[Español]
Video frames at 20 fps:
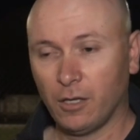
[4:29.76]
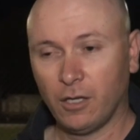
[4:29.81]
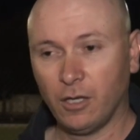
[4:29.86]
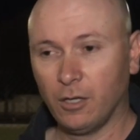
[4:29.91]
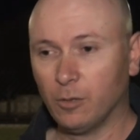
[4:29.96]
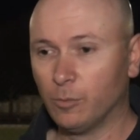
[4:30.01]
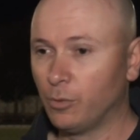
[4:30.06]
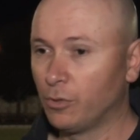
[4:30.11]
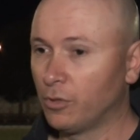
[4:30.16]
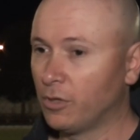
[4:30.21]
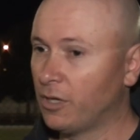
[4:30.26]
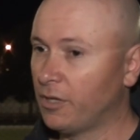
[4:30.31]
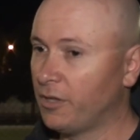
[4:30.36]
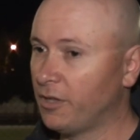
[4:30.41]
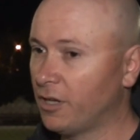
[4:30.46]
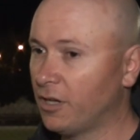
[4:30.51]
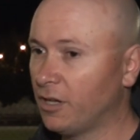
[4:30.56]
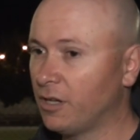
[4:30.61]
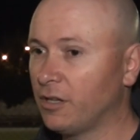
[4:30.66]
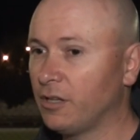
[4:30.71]
Y un poco la
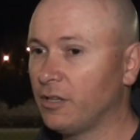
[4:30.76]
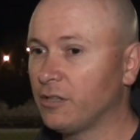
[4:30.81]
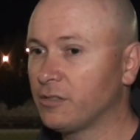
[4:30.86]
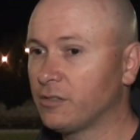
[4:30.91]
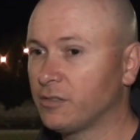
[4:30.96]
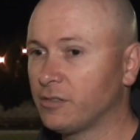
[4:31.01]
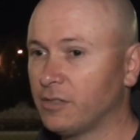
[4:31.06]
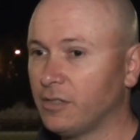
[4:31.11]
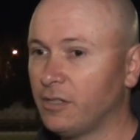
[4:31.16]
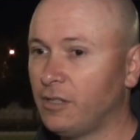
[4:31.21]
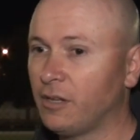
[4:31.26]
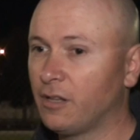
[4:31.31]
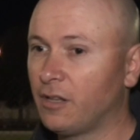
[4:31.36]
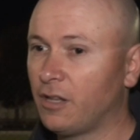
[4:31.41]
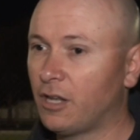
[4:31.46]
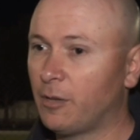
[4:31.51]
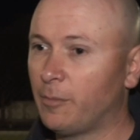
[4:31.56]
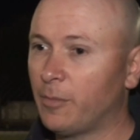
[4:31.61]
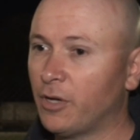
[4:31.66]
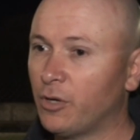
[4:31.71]
idea es ir de
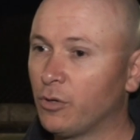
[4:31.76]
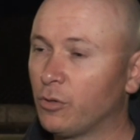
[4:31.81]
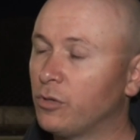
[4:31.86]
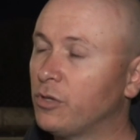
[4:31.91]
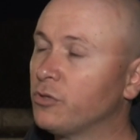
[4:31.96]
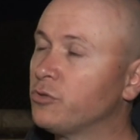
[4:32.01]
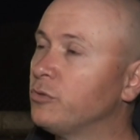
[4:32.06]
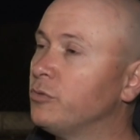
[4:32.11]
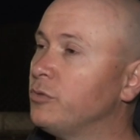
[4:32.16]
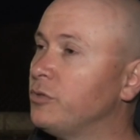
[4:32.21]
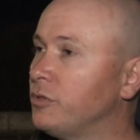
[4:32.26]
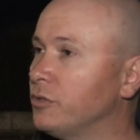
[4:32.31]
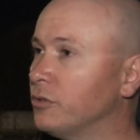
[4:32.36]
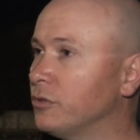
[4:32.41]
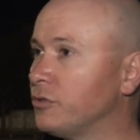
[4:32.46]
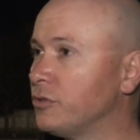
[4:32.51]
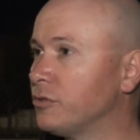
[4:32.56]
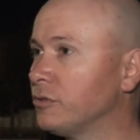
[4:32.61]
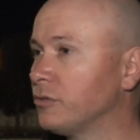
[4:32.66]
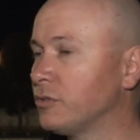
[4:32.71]
la mano con la
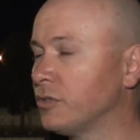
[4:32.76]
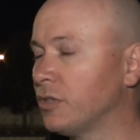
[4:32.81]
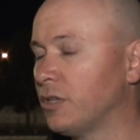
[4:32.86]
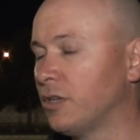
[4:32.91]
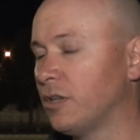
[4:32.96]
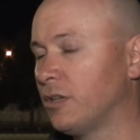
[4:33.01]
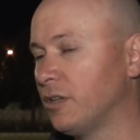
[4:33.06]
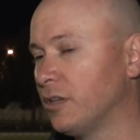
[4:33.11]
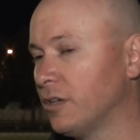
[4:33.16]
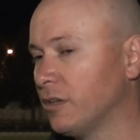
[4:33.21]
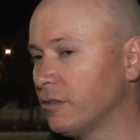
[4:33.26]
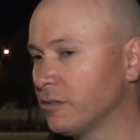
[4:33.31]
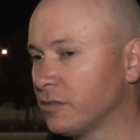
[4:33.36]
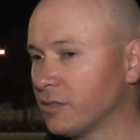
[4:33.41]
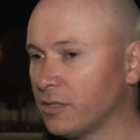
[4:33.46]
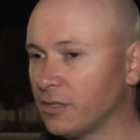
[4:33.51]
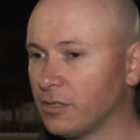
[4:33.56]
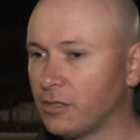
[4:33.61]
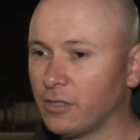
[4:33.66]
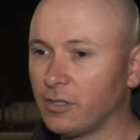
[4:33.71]
sub-18, o sea, la idea va a
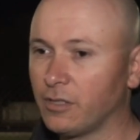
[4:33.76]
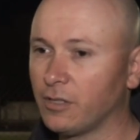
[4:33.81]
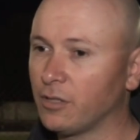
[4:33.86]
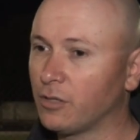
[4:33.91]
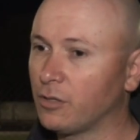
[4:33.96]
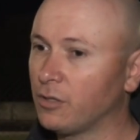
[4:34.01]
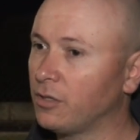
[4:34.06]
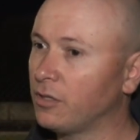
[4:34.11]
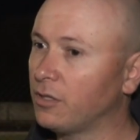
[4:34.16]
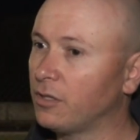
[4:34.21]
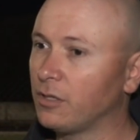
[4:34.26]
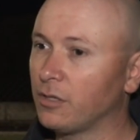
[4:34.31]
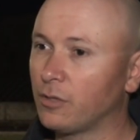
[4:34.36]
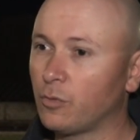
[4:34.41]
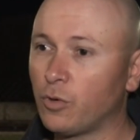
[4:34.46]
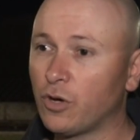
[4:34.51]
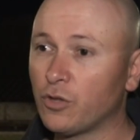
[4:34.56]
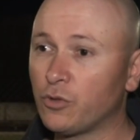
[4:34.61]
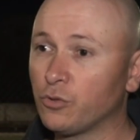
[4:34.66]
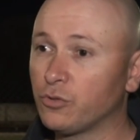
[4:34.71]
ser este, eh,
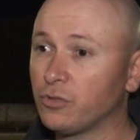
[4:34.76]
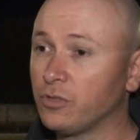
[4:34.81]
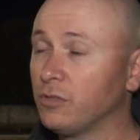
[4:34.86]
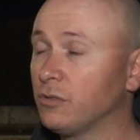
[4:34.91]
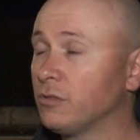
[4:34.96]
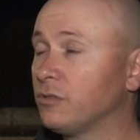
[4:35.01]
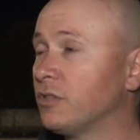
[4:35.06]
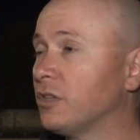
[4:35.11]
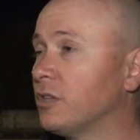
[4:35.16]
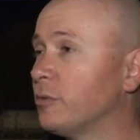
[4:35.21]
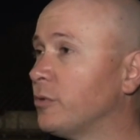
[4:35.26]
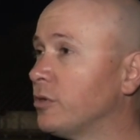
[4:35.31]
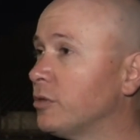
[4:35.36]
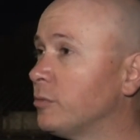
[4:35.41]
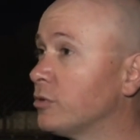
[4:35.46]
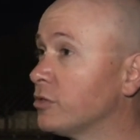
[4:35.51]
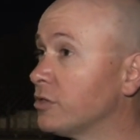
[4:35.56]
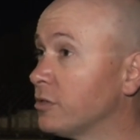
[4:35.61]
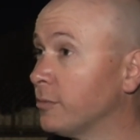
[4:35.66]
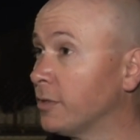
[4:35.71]
4 o 5 entrenamientos
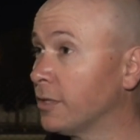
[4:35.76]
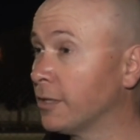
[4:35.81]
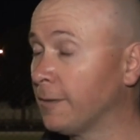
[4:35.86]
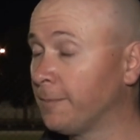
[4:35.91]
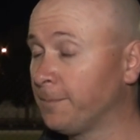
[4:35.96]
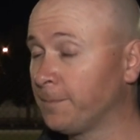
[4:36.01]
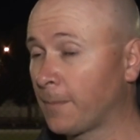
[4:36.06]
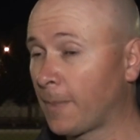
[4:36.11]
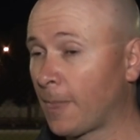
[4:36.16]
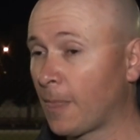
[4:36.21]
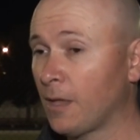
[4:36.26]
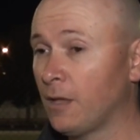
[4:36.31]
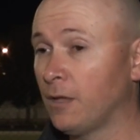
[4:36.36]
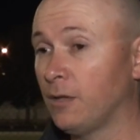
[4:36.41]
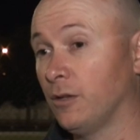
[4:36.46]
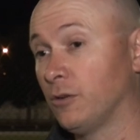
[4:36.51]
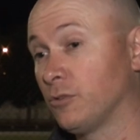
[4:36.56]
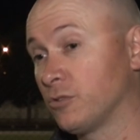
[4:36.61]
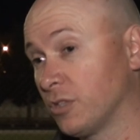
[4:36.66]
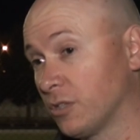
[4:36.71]
por semana,
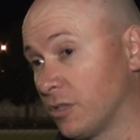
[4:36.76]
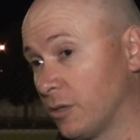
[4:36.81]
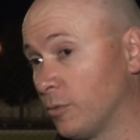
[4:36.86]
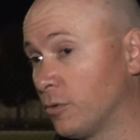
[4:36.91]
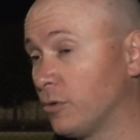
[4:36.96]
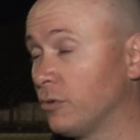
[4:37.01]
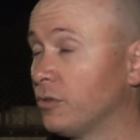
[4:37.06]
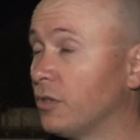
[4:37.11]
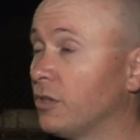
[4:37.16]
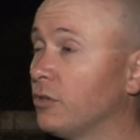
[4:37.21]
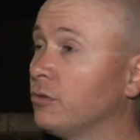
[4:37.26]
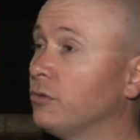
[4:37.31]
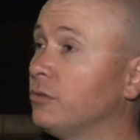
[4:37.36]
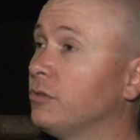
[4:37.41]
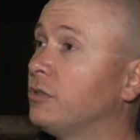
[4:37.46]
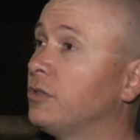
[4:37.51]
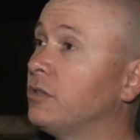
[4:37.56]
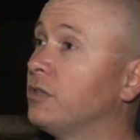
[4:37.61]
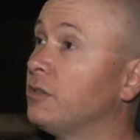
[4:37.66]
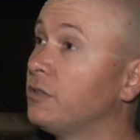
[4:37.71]
o sea, estamos contando
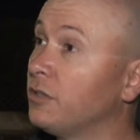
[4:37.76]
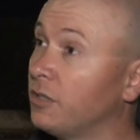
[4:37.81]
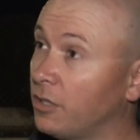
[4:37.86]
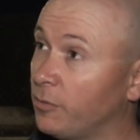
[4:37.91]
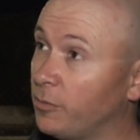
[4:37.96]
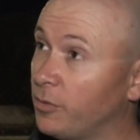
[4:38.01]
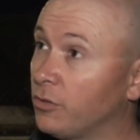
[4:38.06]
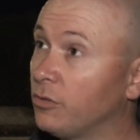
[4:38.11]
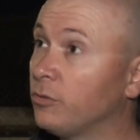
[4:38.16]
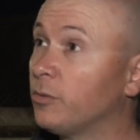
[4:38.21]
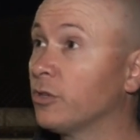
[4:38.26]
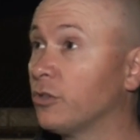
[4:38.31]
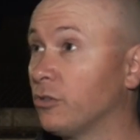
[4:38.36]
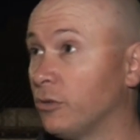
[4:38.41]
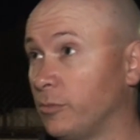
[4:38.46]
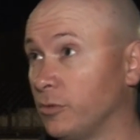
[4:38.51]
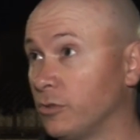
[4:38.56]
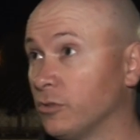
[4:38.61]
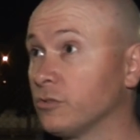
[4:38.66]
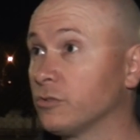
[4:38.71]
este entrenamiento y partido
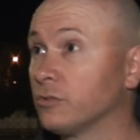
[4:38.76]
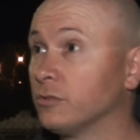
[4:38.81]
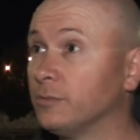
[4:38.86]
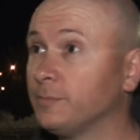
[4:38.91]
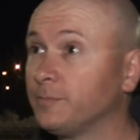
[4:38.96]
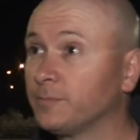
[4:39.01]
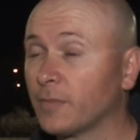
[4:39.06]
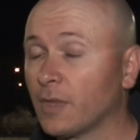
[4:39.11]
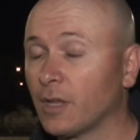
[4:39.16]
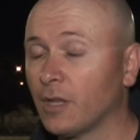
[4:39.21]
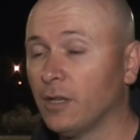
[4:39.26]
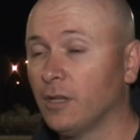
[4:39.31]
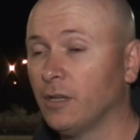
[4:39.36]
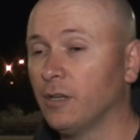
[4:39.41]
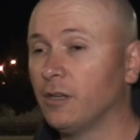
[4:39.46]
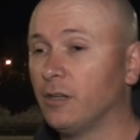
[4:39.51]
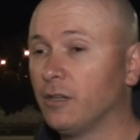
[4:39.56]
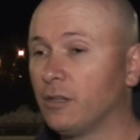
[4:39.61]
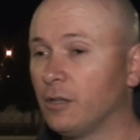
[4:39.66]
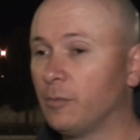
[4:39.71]
amistoso, ¿no?
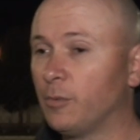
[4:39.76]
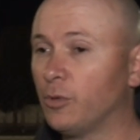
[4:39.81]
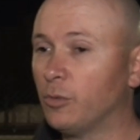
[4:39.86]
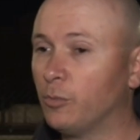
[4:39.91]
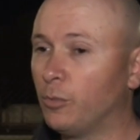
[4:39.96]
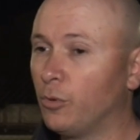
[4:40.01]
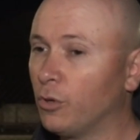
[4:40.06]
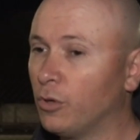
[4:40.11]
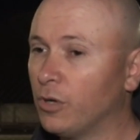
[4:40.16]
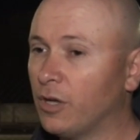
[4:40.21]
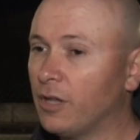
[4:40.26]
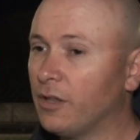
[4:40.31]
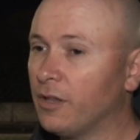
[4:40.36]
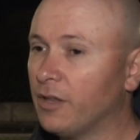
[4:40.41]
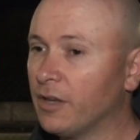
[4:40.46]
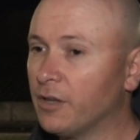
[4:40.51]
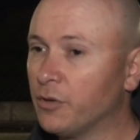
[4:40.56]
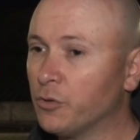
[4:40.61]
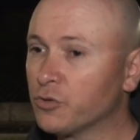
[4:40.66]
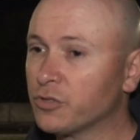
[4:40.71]
Este, pero un poco la
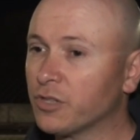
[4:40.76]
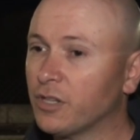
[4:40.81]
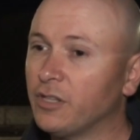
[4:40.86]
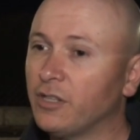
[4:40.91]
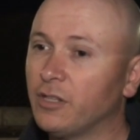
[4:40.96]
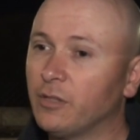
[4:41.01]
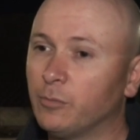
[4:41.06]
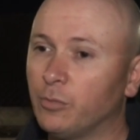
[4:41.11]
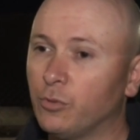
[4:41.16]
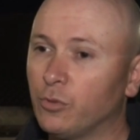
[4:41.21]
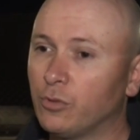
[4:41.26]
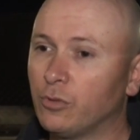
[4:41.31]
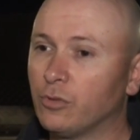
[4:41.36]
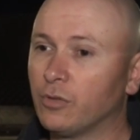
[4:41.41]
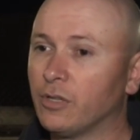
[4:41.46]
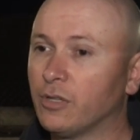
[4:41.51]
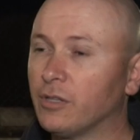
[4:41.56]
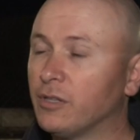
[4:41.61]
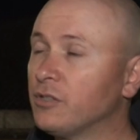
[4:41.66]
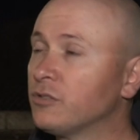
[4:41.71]
idea es no salir un poco
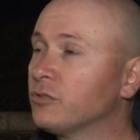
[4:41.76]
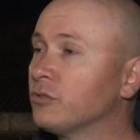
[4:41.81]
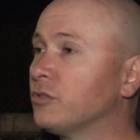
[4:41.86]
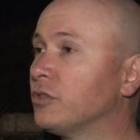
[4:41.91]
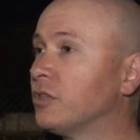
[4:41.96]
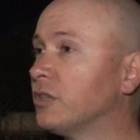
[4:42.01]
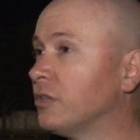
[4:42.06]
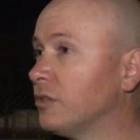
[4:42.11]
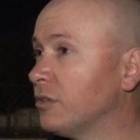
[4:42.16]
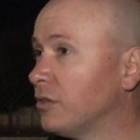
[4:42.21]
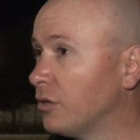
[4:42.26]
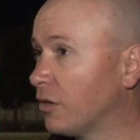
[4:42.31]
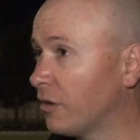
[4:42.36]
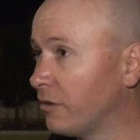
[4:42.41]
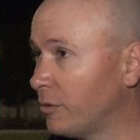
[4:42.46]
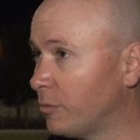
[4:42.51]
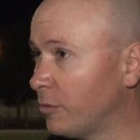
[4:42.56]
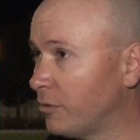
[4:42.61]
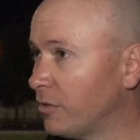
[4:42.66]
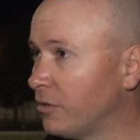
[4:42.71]
de, eso, de, lo que
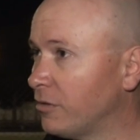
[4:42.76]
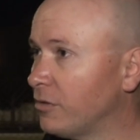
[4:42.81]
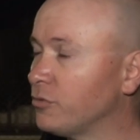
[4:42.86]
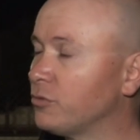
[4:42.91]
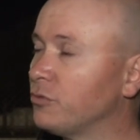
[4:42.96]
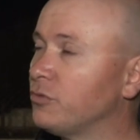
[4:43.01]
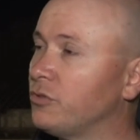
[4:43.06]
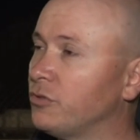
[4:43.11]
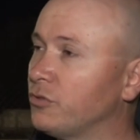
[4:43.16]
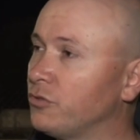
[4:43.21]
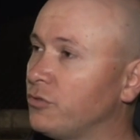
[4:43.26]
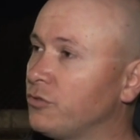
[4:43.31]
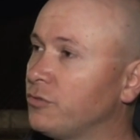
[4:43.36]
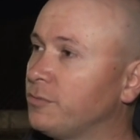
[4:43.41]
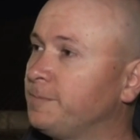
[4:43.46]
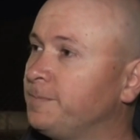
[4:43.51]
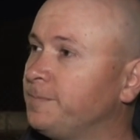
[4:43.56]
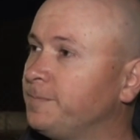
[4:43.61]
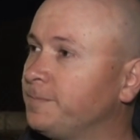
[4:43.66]
habíamos hablado en la sub-18.